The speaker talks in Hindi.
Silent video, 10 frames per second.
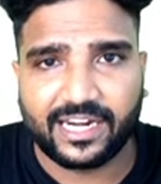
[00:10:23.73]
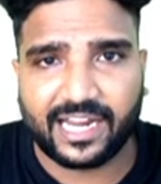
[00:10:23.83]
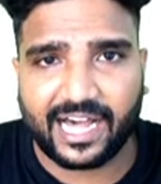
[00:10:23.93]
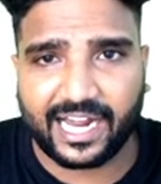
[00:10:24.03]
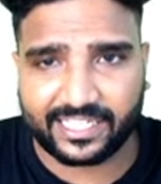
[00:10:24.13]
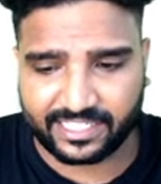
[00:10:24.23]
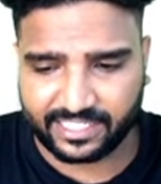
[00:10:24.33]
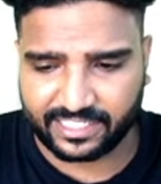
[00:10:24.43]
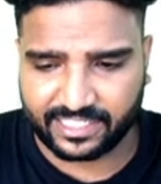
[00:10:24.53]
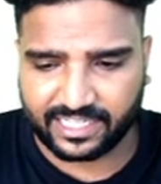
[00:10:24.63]
लार्ज
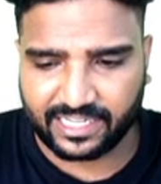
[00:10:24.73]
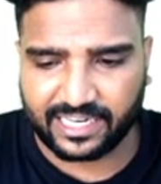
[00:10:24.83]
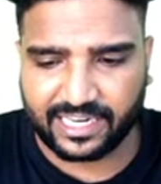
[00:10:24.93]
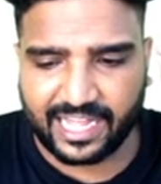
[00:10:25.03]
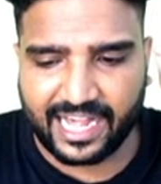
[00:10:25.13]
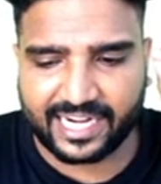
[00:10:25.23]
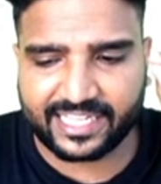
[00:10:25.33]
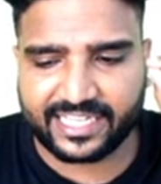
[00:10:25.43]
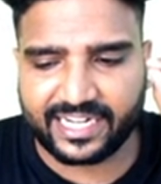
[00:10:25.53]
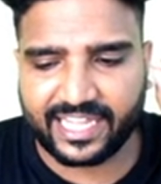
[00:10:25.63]

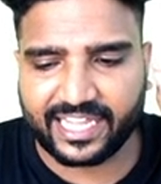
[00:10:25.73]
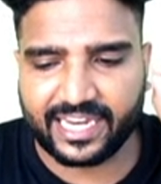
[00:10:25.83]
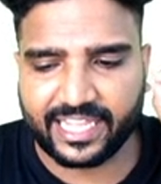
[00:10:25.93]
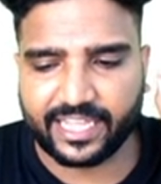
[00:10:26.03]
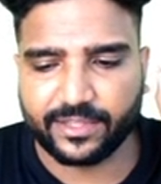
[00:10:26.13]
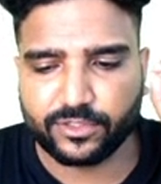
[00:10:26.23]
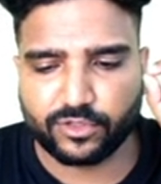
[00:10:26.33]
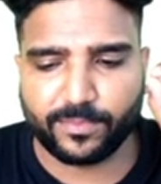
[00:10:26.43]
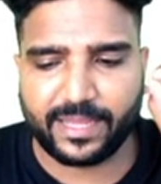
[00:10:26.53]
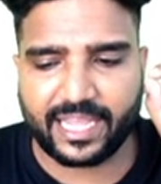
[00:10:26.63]
लार्ज सिटी के लिए
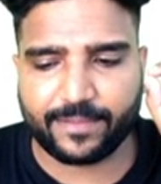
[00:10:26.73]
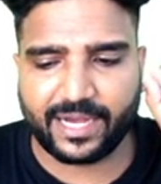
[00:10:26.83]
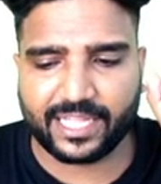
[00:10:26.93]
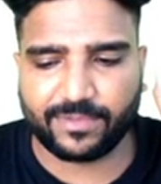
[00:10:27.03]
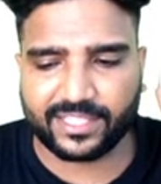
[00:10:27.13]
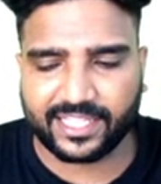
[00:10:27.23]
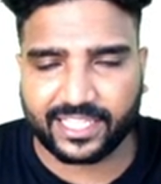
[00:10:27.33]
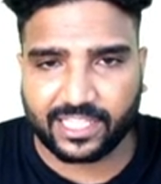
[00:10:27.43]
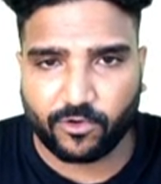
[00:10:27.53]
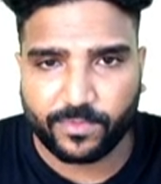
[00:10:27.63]
तो मैं एक बात बता
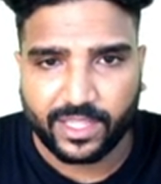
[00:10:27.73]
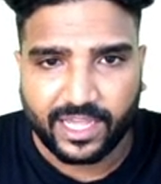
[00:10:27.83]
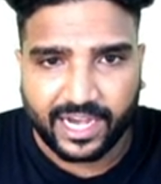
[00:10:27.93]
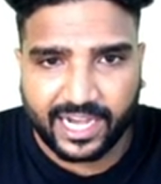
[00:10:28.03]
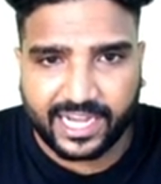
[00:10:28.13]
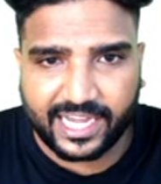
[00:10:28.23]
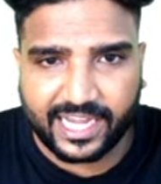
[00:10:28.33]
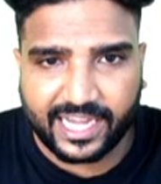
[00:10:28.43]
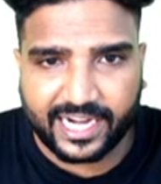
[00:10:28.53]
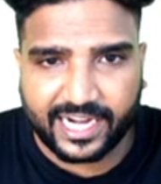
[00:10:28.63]
देता हूं अगर
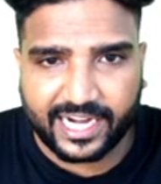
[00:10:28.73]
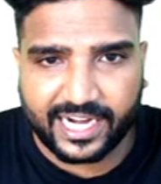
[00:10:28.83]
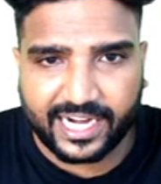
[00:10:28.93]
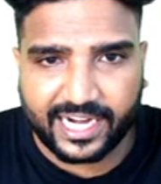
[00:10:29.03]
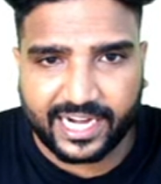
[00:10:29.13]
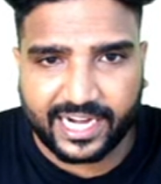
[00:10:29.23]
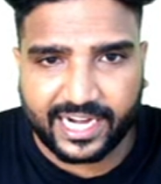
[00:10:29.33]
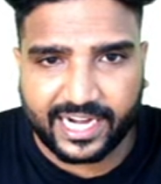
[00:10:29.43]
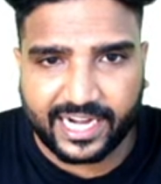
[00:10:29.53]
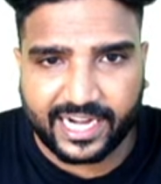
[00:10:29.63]
स्मॉल सिटी के
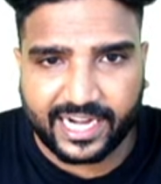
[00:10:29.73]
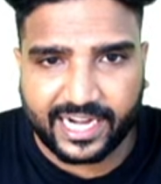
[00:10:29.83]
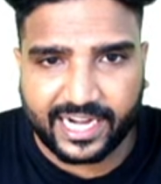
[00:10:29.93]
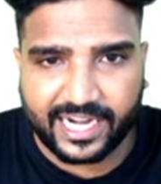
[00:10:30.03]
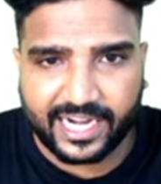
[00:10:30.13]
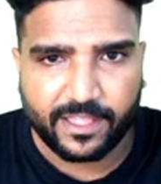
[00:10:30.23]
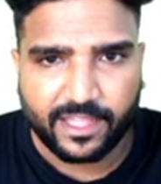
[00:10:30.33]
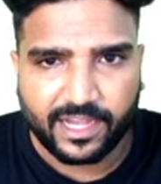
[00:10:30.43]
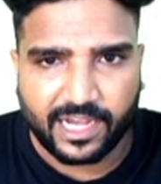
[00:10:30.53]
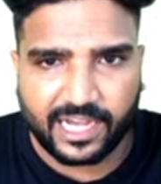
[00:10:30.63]
लिए पूछता
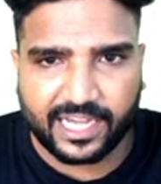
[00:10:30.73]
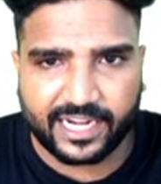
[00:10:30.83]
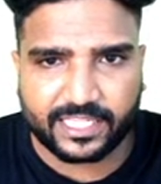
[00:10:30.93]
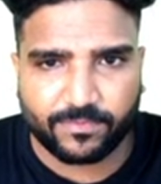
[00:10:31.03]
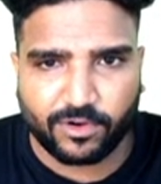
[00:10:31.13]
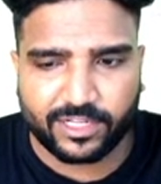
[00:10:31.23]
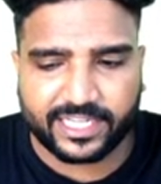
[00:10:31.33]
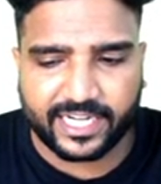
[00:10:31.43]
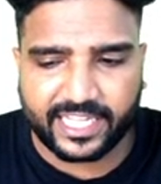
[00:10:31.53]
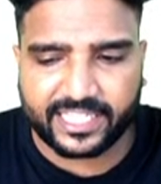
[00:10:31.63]
अगर स्मॉल
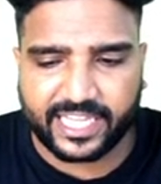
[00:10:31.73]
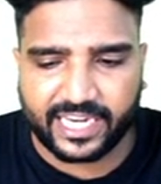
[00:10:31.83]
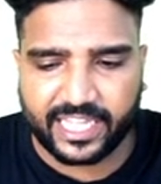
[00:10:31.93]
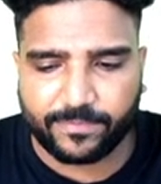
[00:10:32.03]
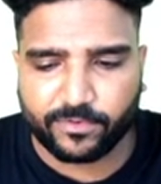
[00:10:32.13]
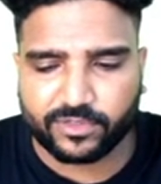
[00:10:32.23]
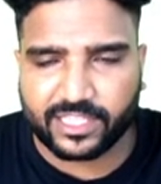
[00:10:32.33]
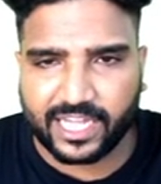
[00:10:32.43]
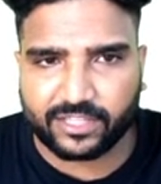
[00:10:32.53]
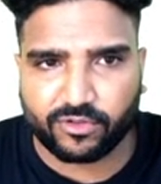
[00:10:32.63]
सिटीज के लिए
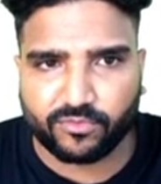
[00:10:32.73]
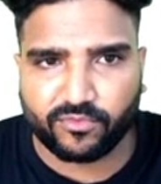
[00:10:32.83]
पूछता तो